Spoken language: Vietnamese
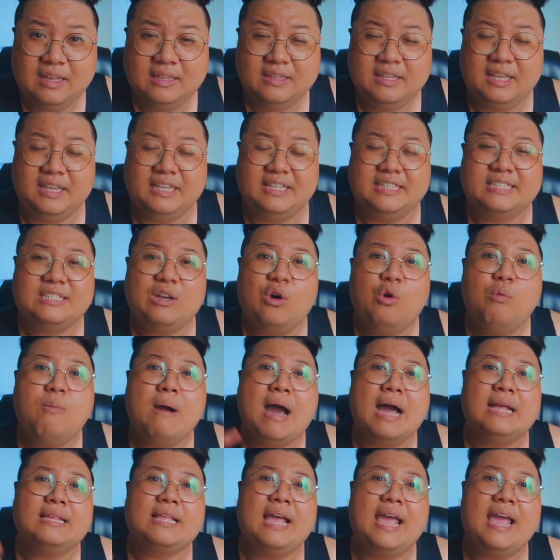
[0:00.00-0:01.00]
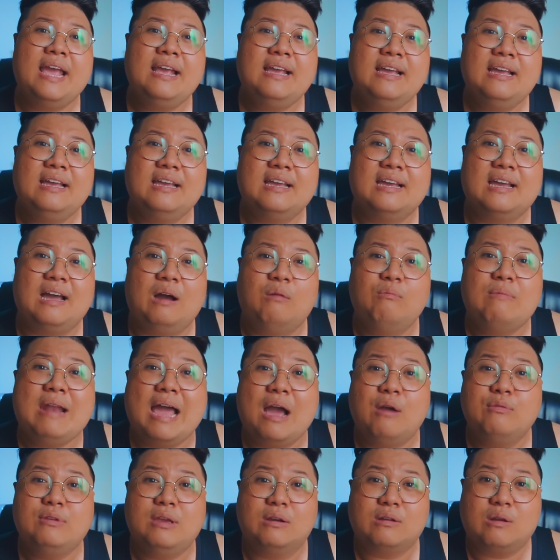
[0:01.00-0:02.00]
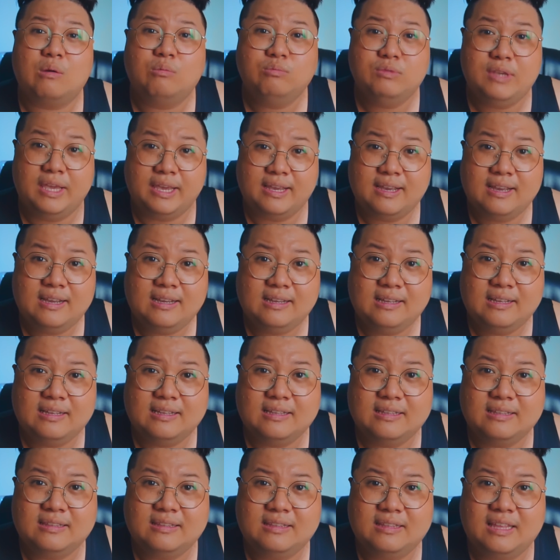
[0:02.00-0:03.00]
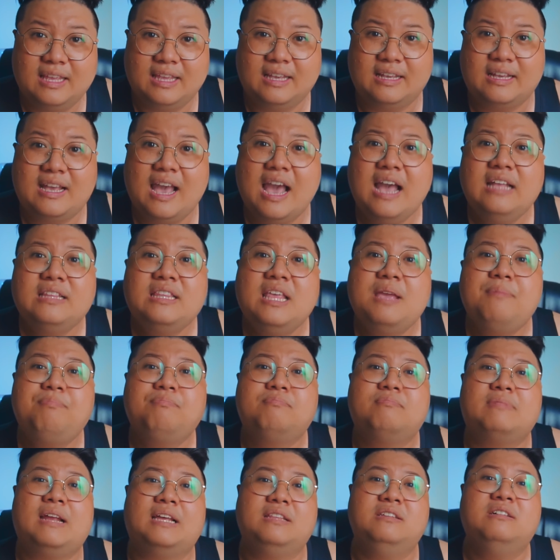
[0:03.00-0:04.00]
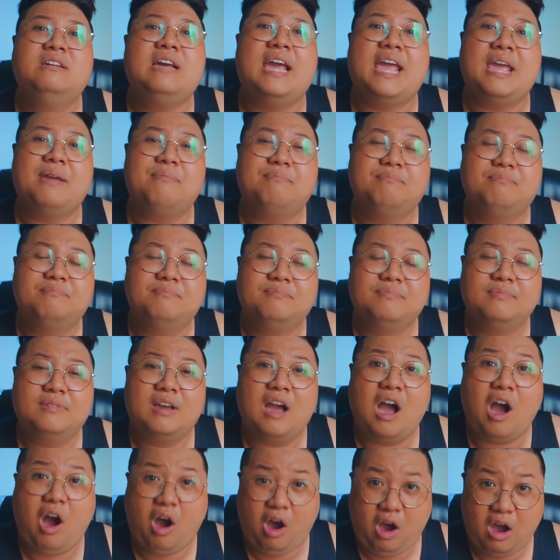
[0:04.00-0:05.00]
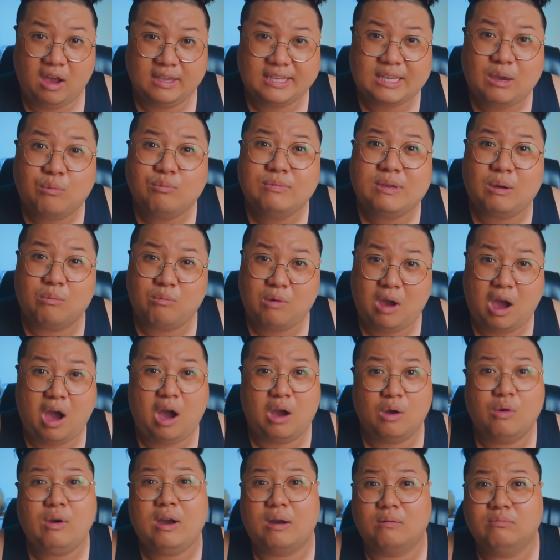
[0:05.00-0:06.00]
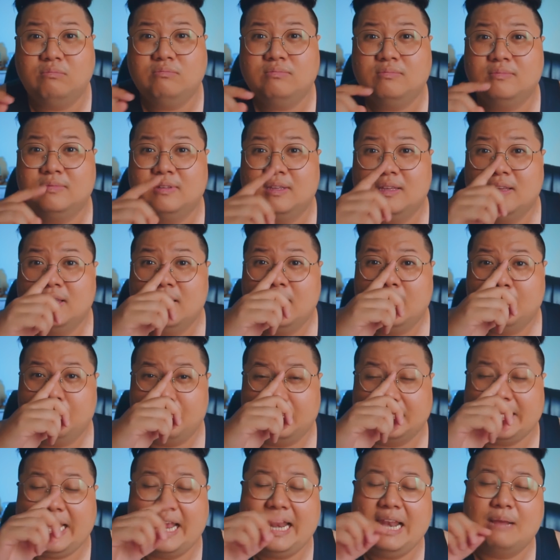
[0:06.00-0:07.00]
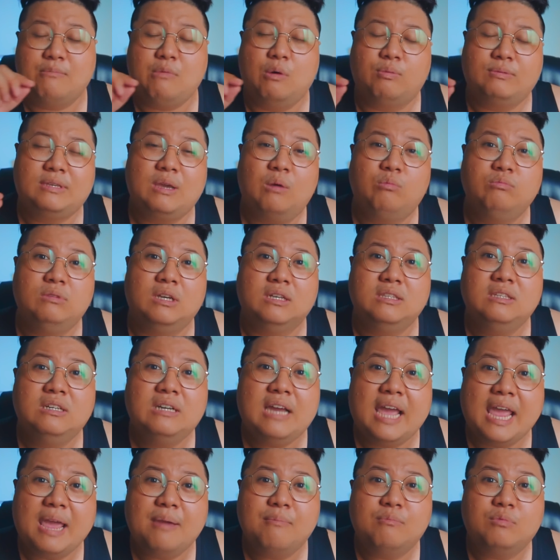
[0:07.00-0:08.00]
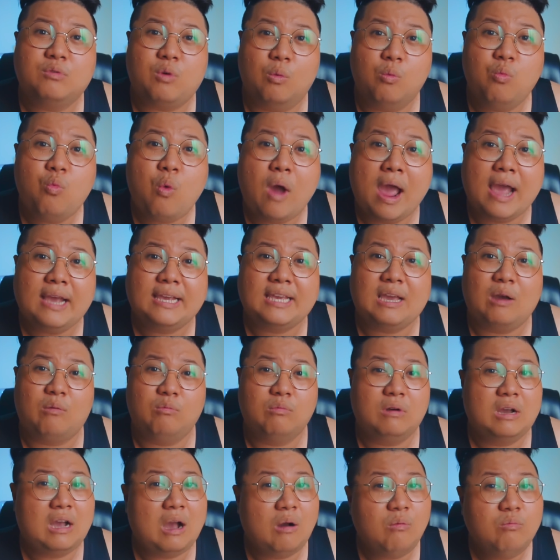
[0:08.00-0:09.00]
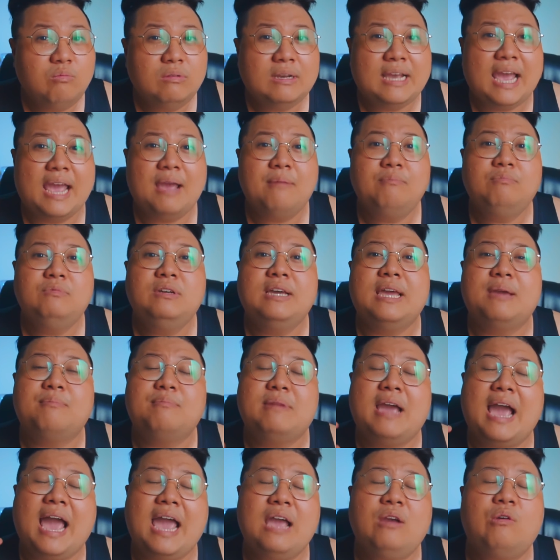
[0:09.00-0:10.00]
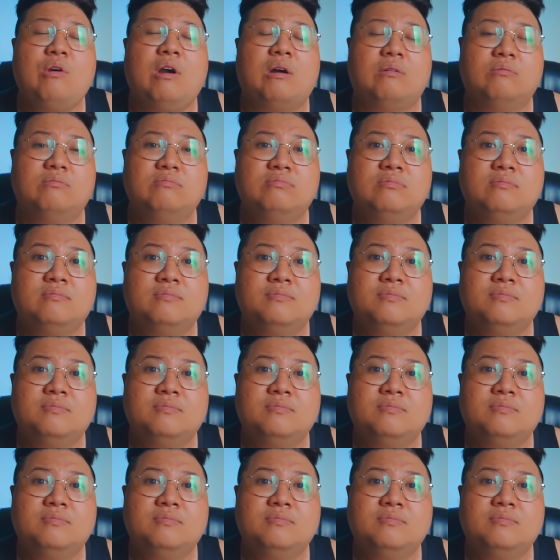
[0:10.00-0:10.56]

thì sau 3 tháng á, ông lao vào công việc á, thì kế tiếp là đứa em họ trong dòng họ của ông mà đây là một trong những đứa em cũng quan trọng không kém đứa em gái của ông